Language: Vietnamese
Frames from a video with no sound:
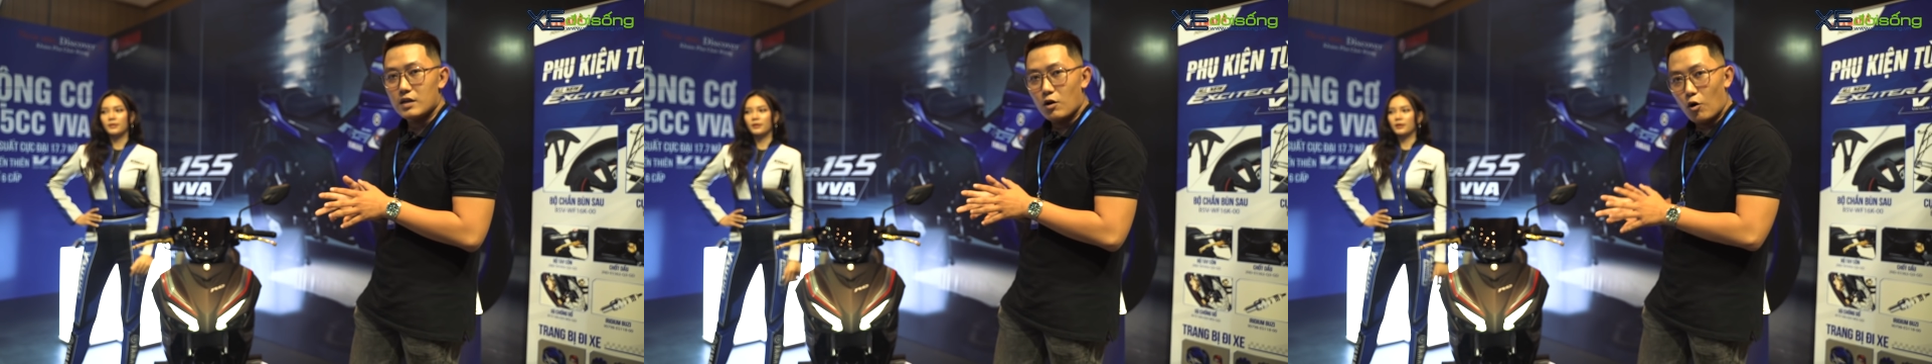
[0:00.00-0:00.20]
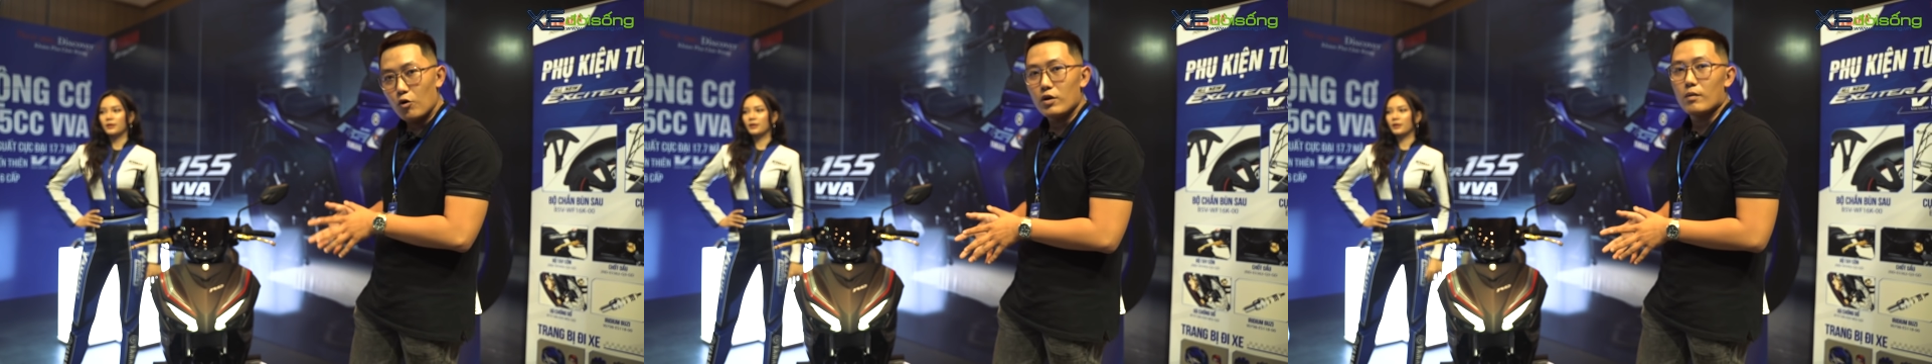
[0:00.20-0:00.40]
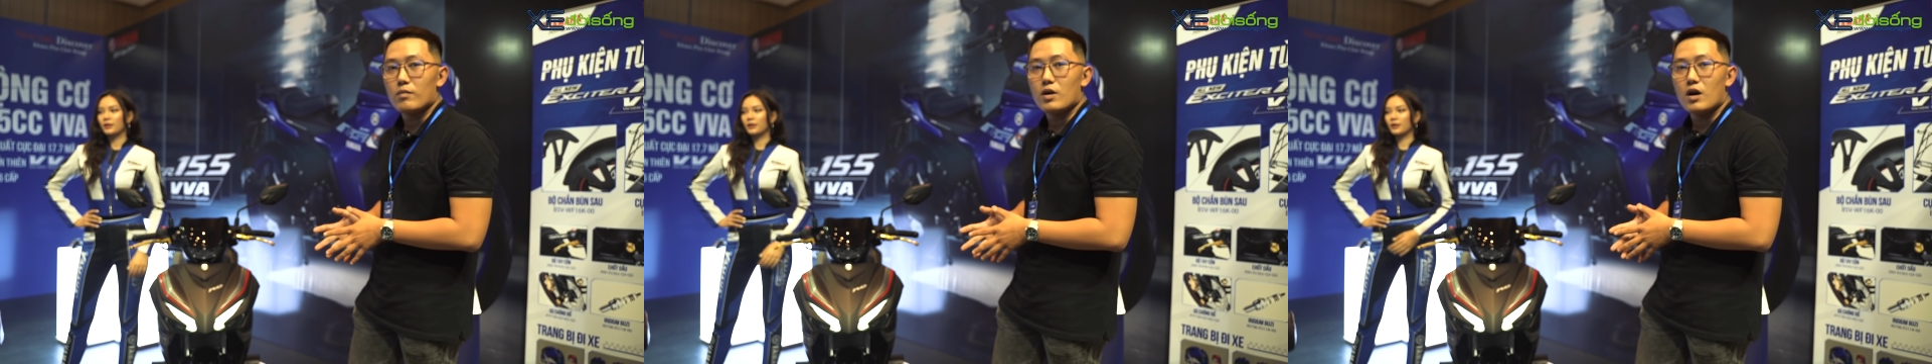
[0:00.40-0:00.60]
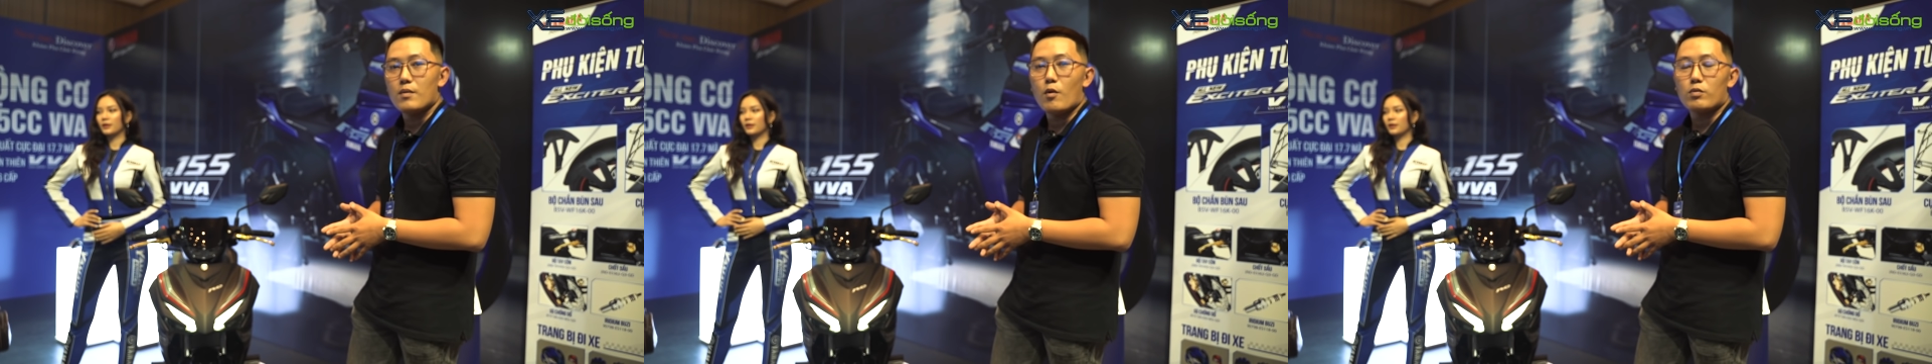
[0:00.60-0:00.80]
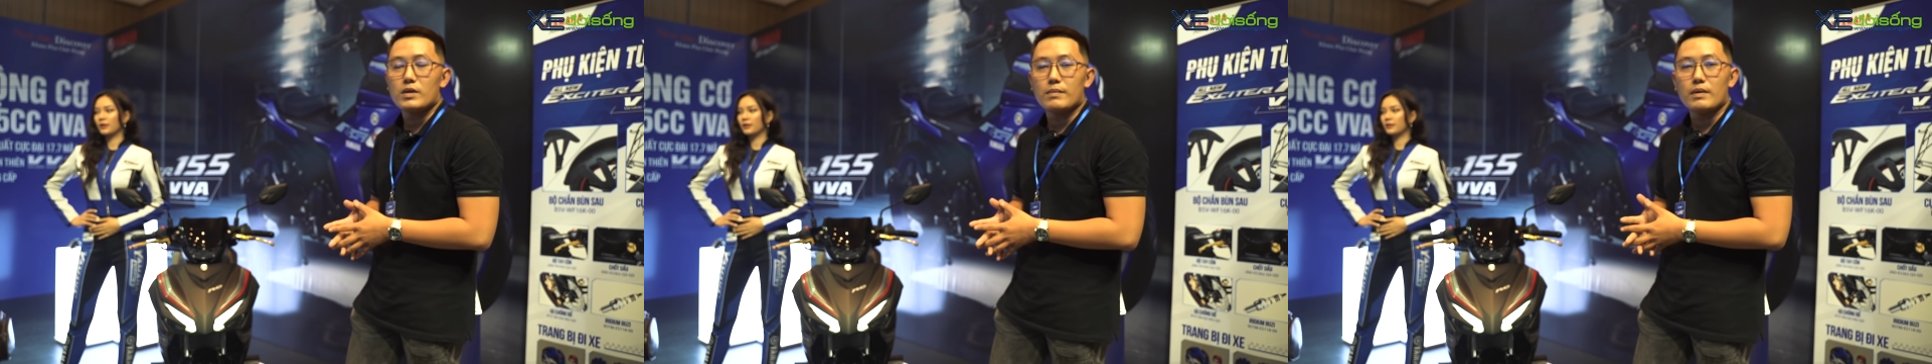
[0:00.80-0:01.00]
khối động cơ
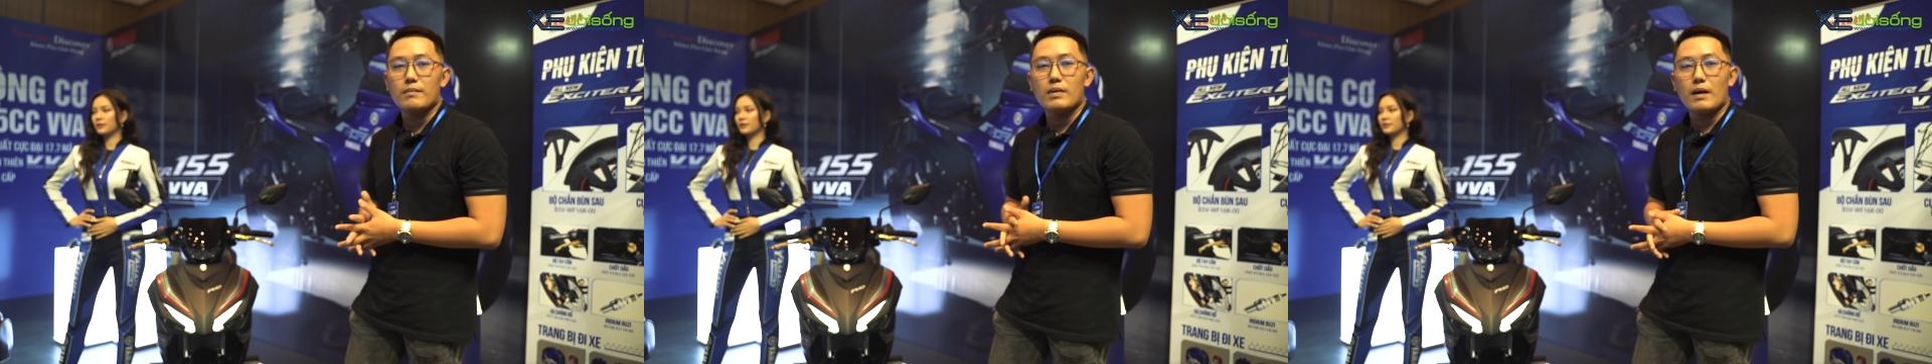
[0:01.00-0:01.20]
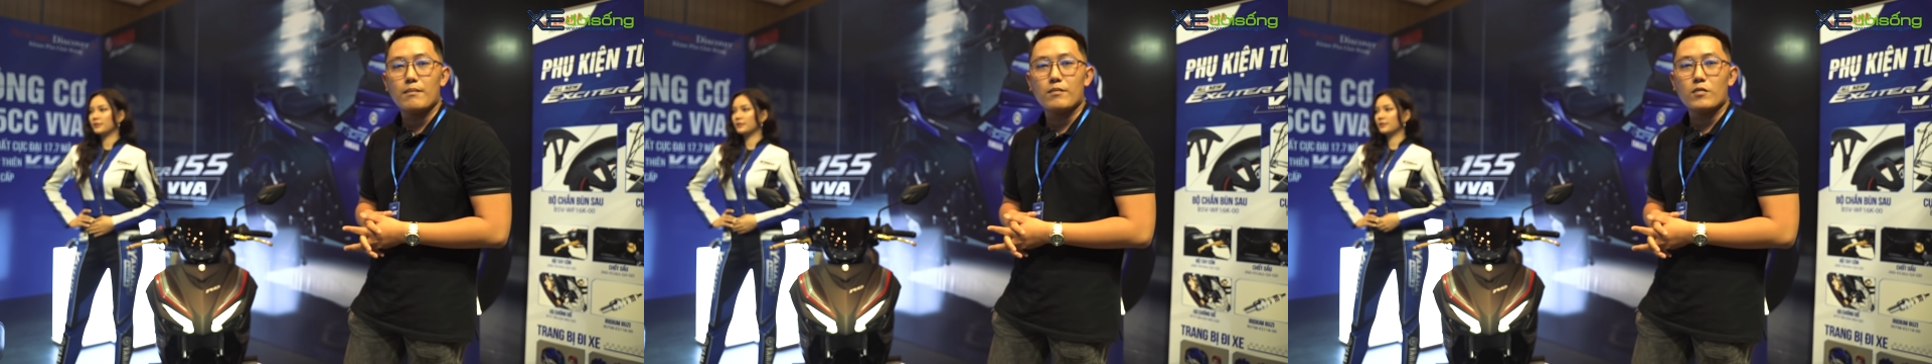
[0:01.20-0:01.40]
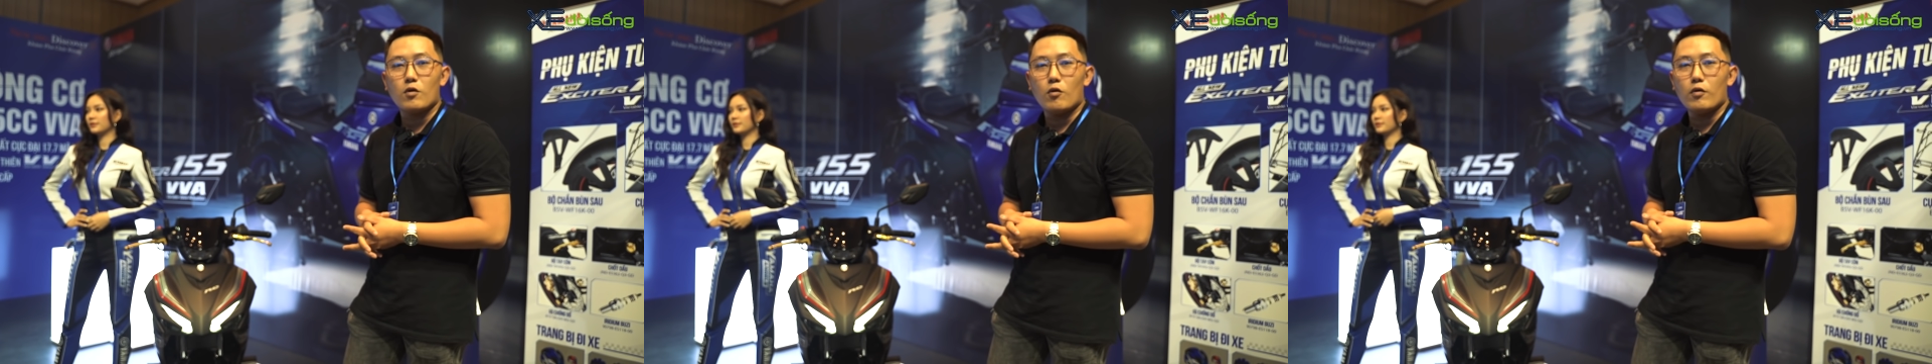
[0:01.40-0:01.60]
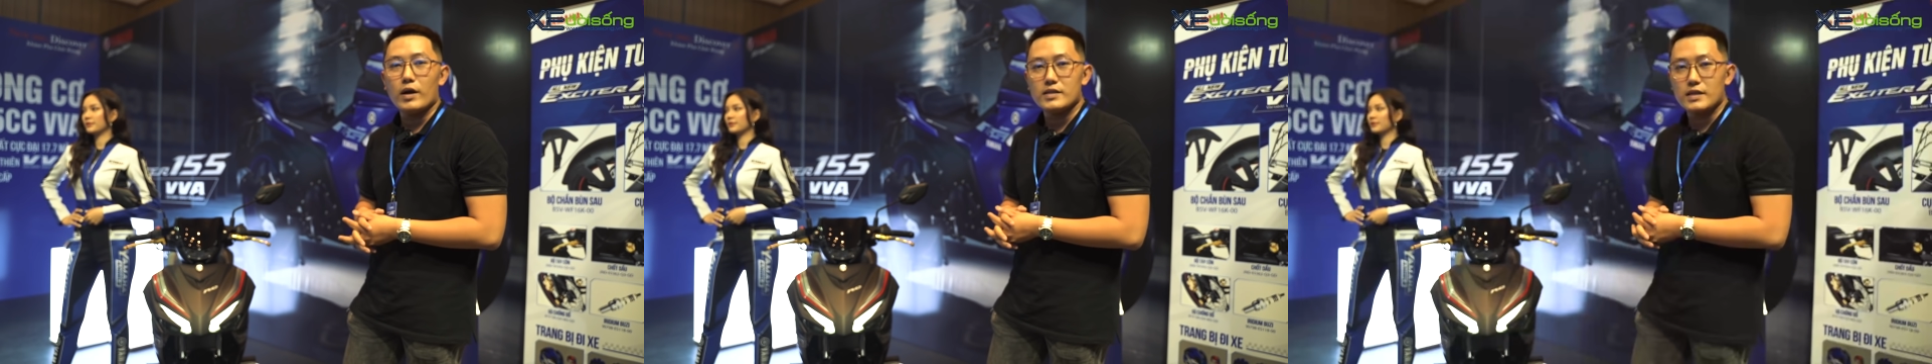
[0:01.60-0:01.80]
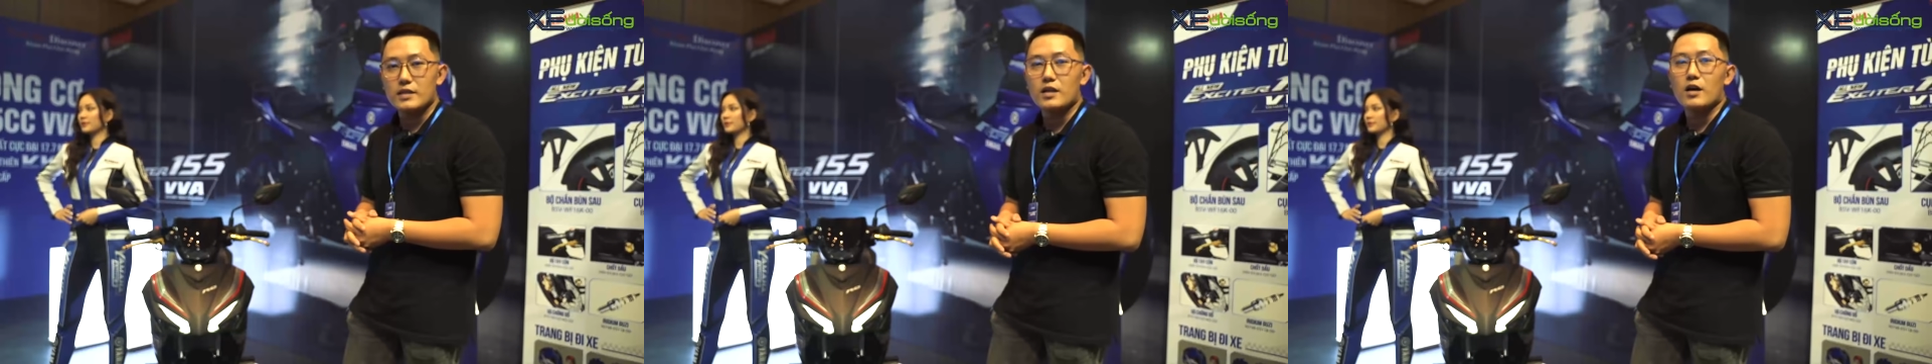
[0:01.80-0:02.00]
một trăm năm mươi lăm của
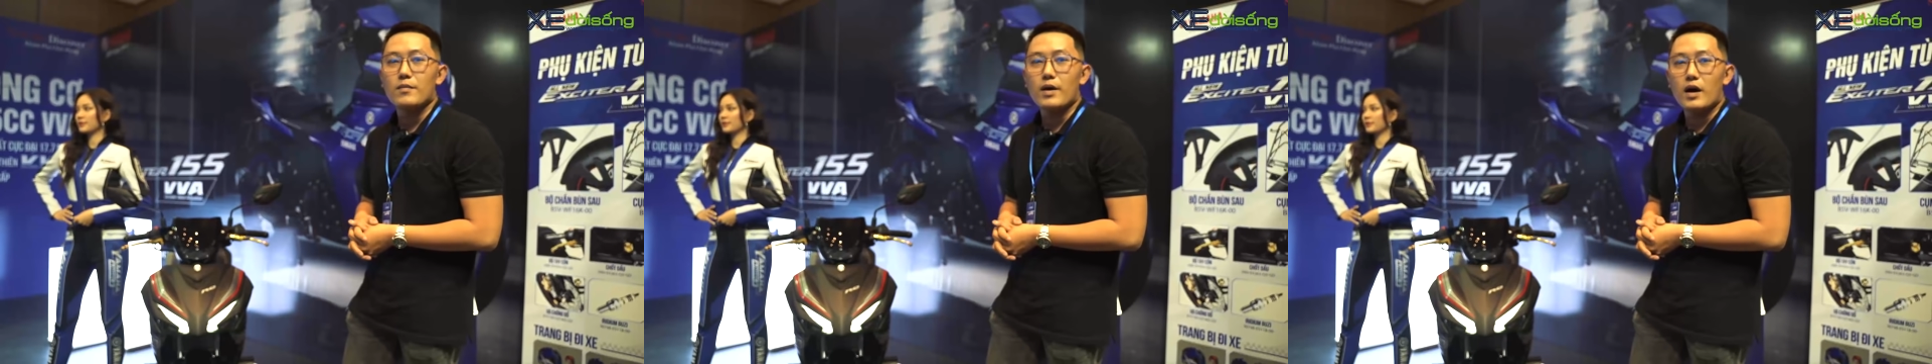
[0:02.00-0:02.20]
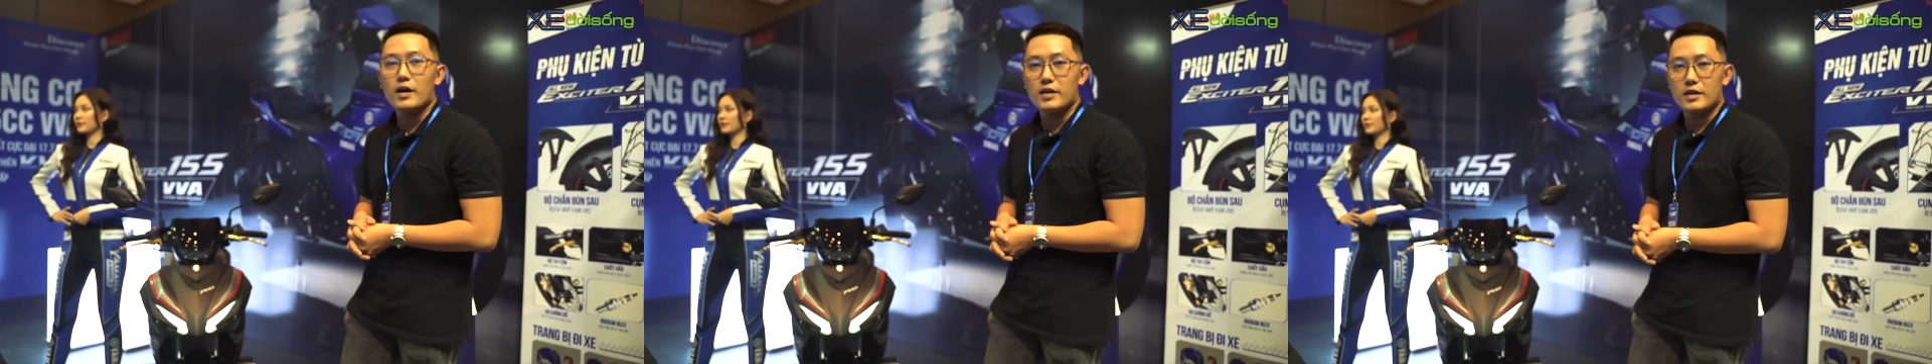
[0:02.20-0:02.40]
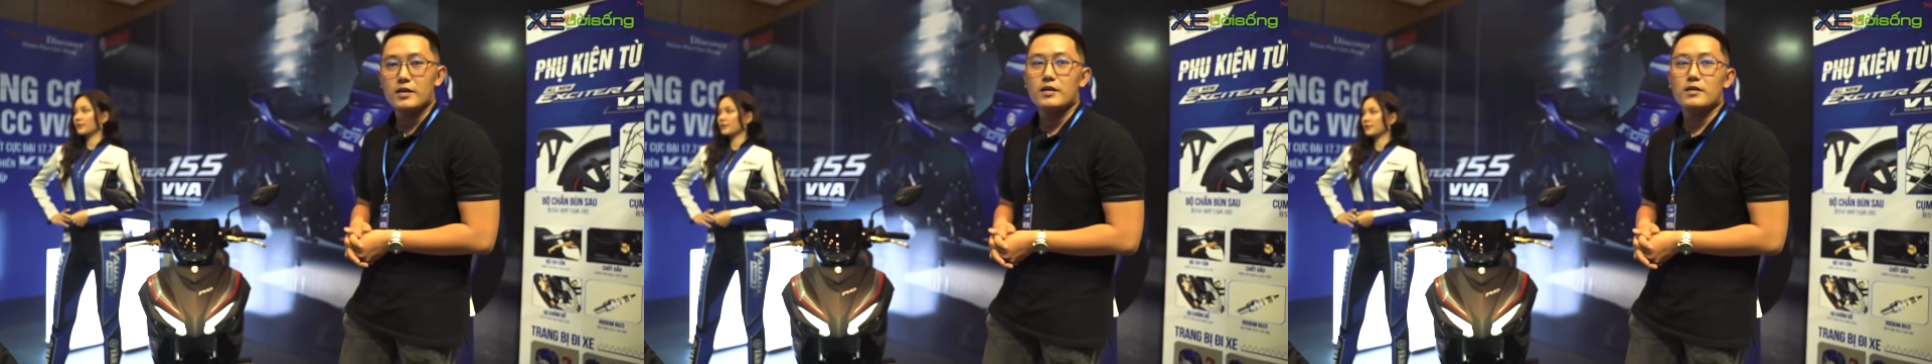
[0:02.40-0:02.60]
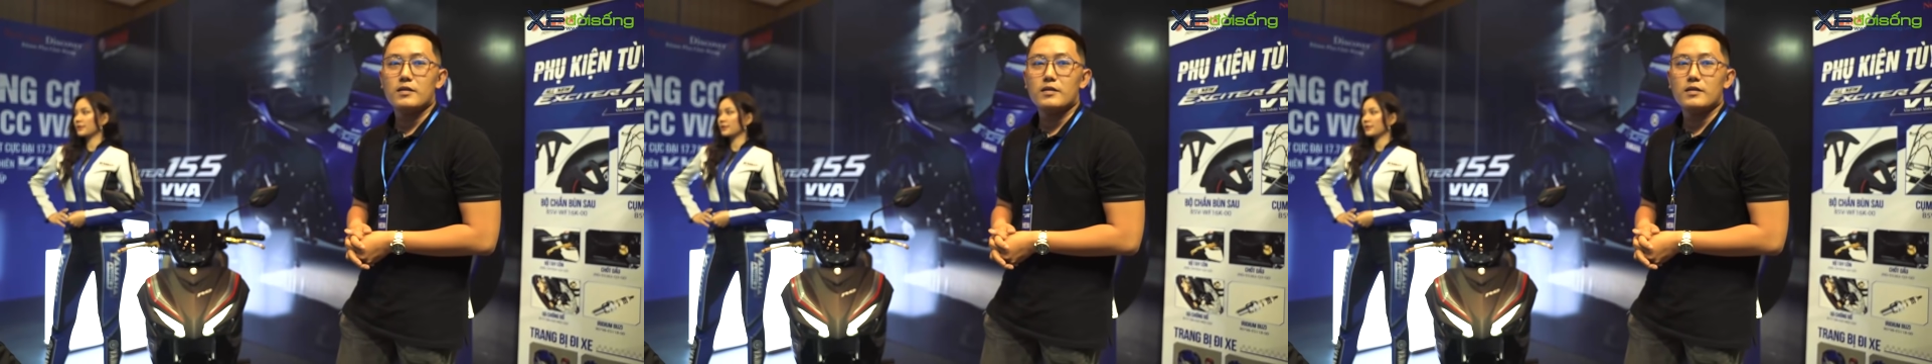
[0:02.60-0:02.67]
Exciter mới.